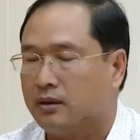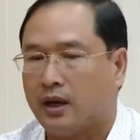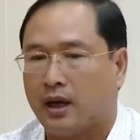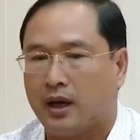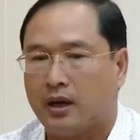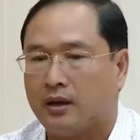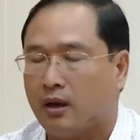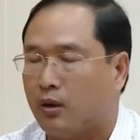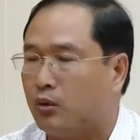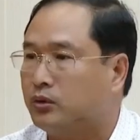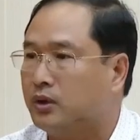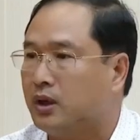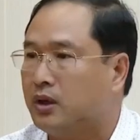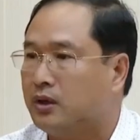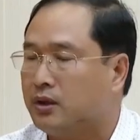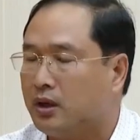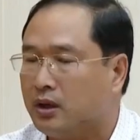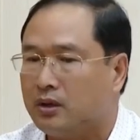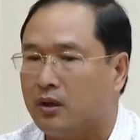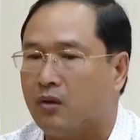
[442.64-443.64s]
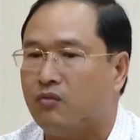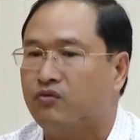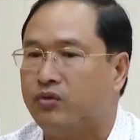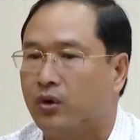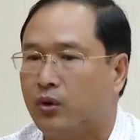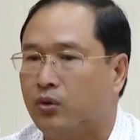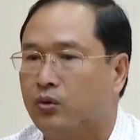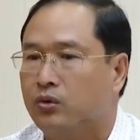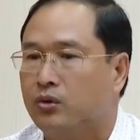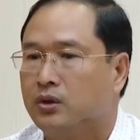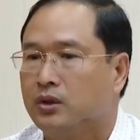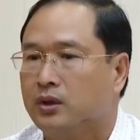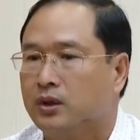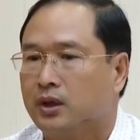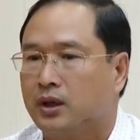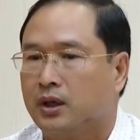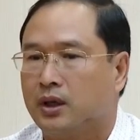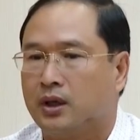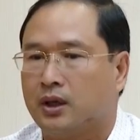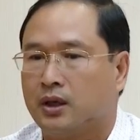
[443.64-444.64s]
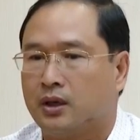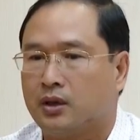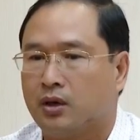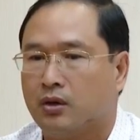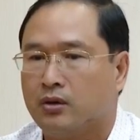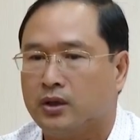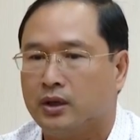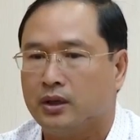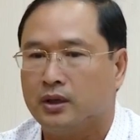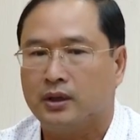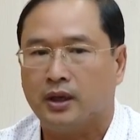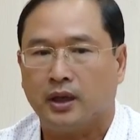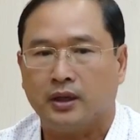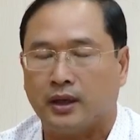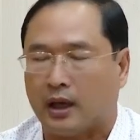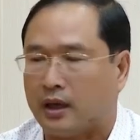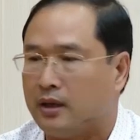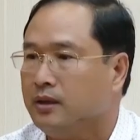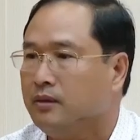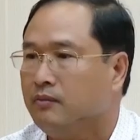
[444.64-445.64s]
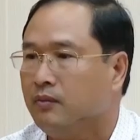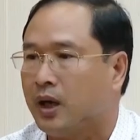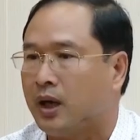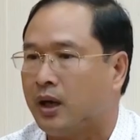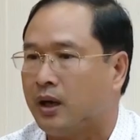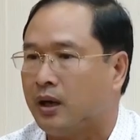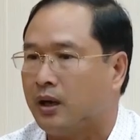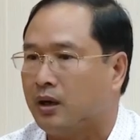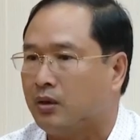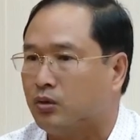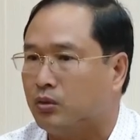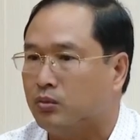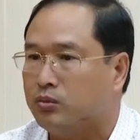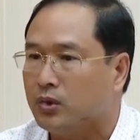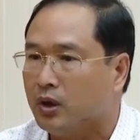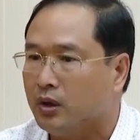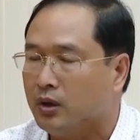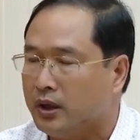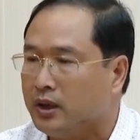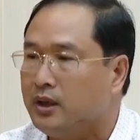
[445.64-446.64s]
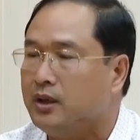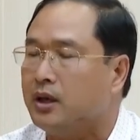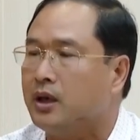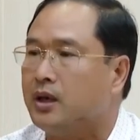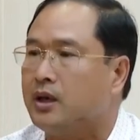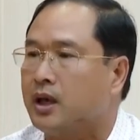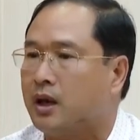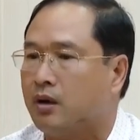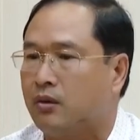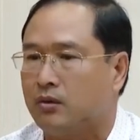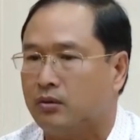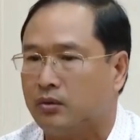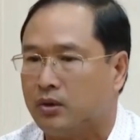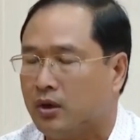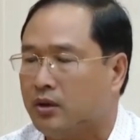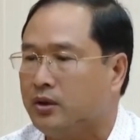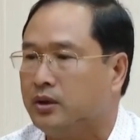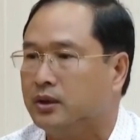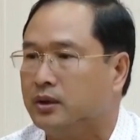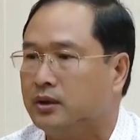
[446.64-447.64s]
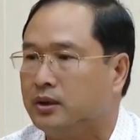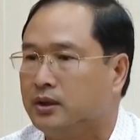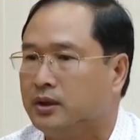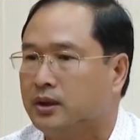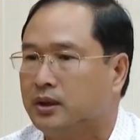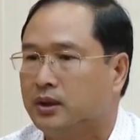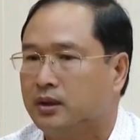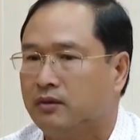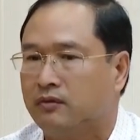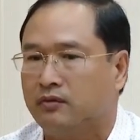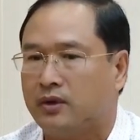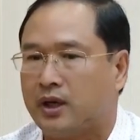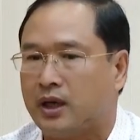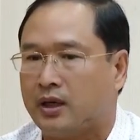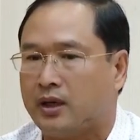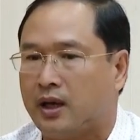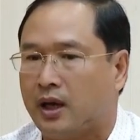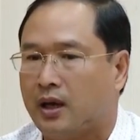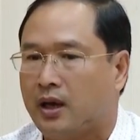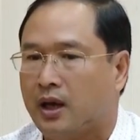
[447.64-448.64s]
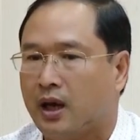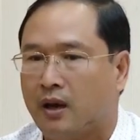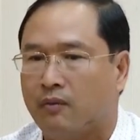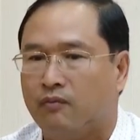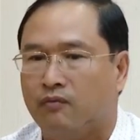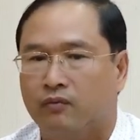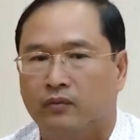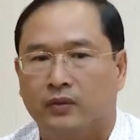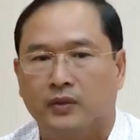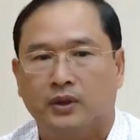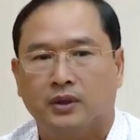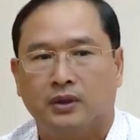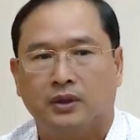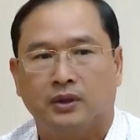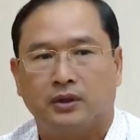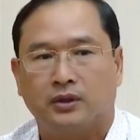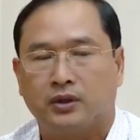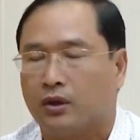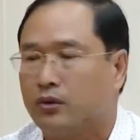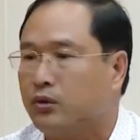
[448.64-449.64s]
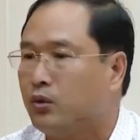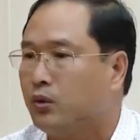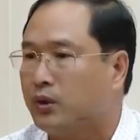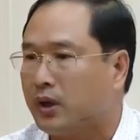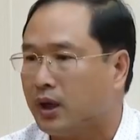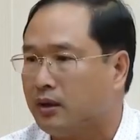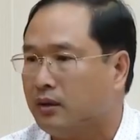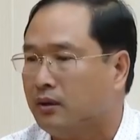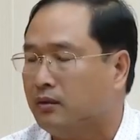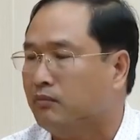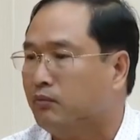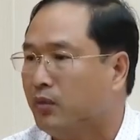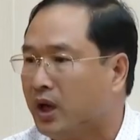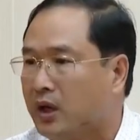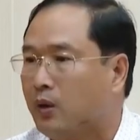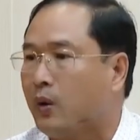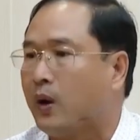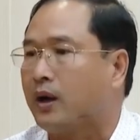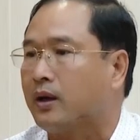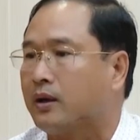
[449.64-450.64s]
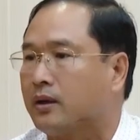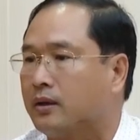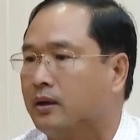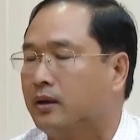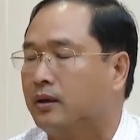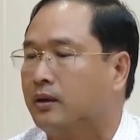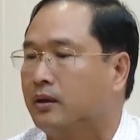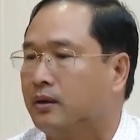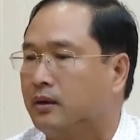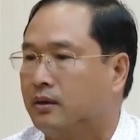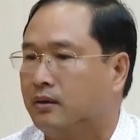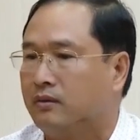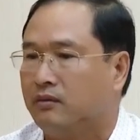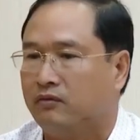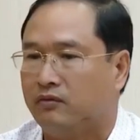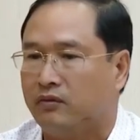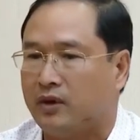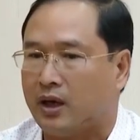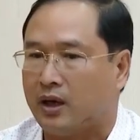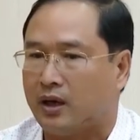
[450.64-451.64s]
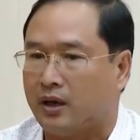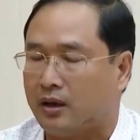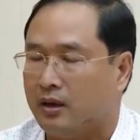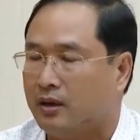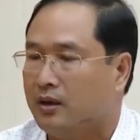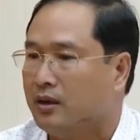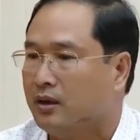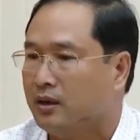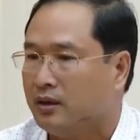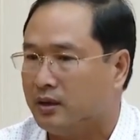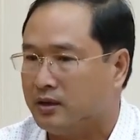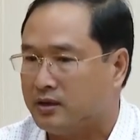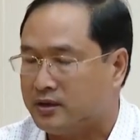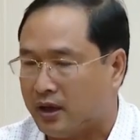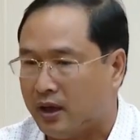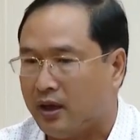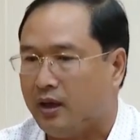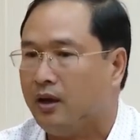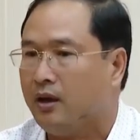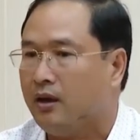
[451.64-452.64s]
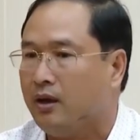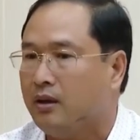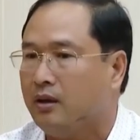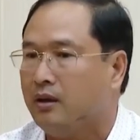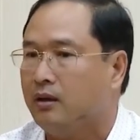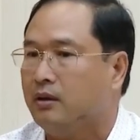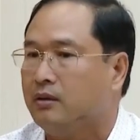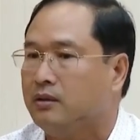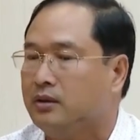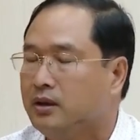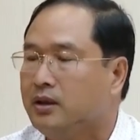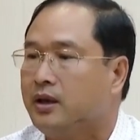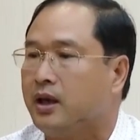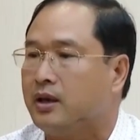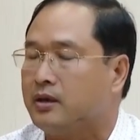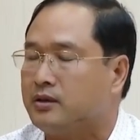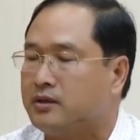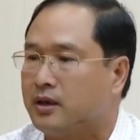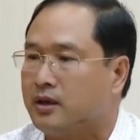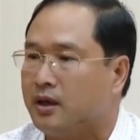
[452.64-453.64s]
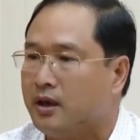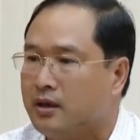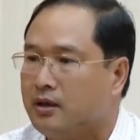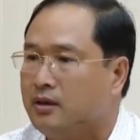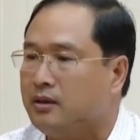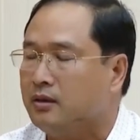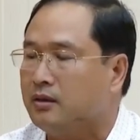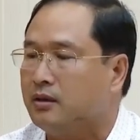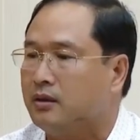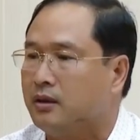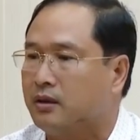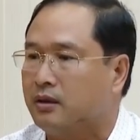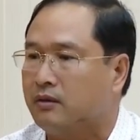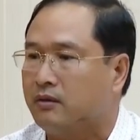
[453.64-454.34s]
đã đầu tư rất công phu, có những cái cảnh mà cũng có ít nơi nào có được và đã làm cho du khách mê hoặc và sẽ hứa hẹn sẽ đến